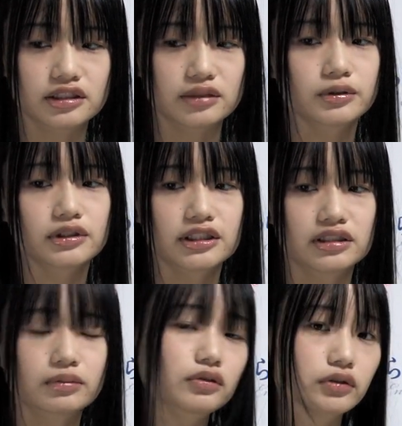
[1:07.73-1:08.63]
自分で
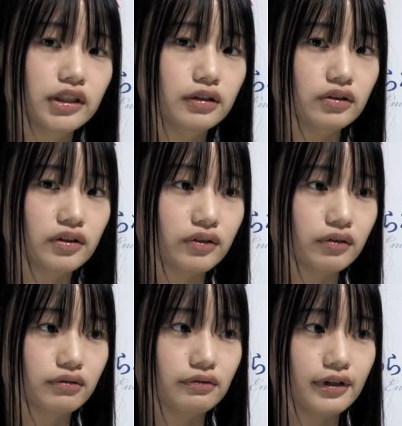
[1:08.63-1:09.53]
自分を切るの
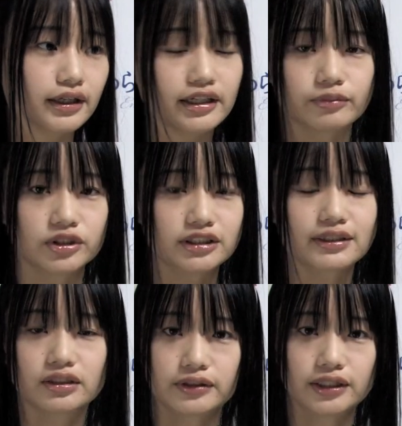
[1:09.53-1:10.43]
は気持ち
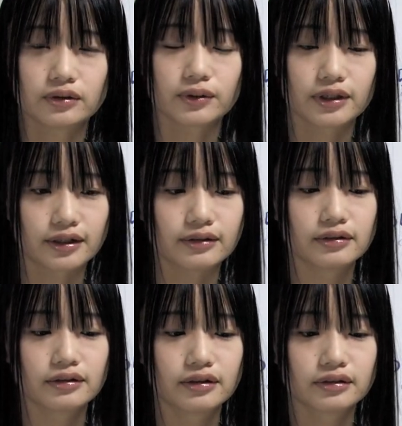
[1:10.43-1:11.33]
悪いとか
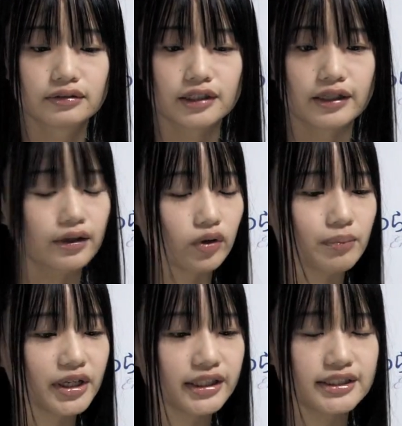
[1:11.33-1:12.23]
ただのか
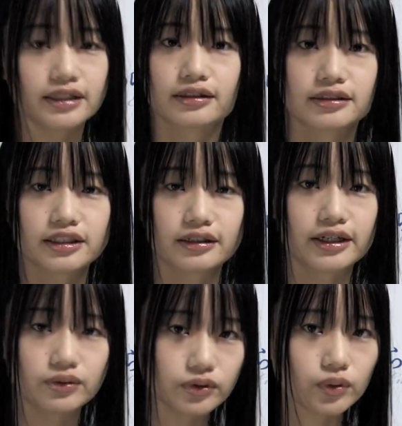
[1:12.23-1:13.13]
まってちゃんなんじゃな
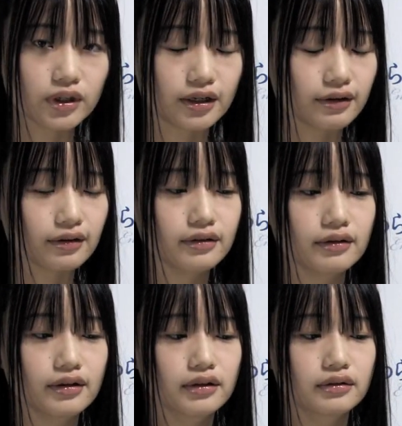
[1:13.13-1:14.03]
いのとか
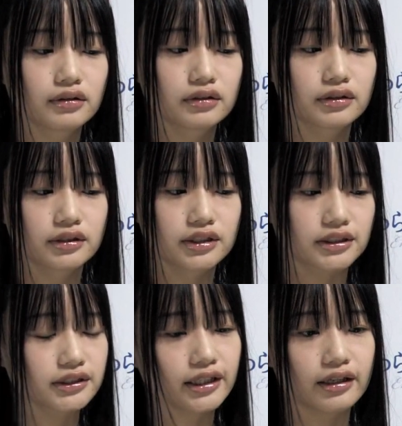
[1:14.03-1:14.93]
死
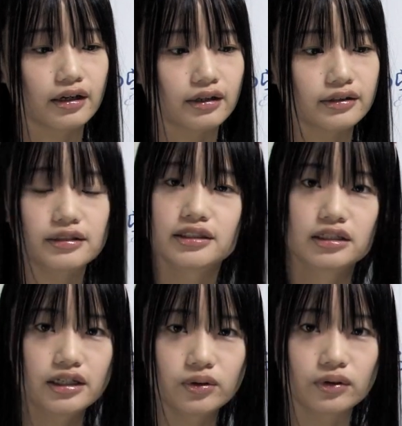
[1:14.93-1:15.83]
にたいなら勝手に死
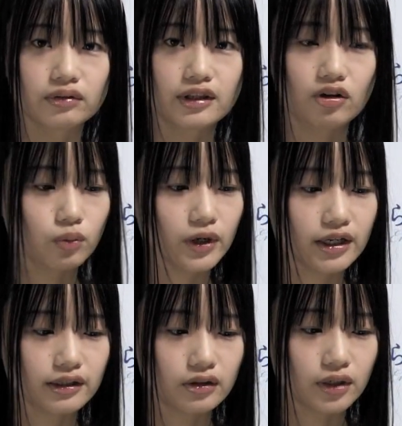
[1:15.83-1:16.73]
ねよって思わ
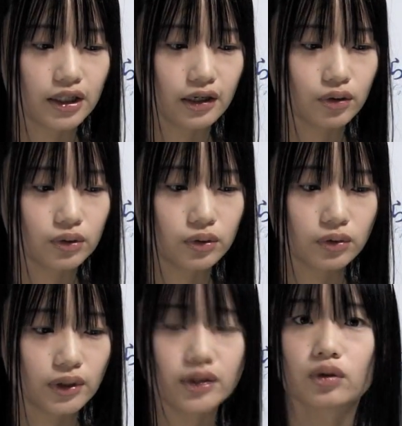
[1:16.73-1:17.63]
れてる方がほとん
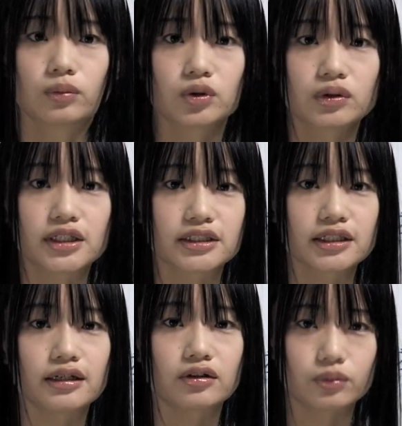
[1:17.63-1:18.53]
どだと思うんです
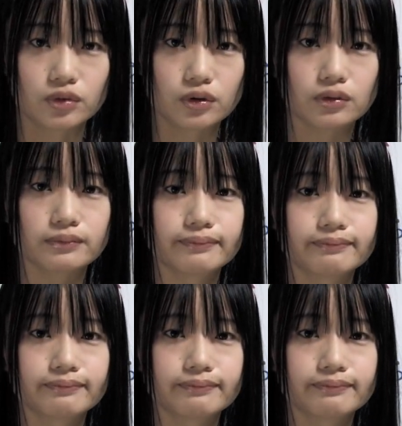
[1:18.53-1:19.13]
けれども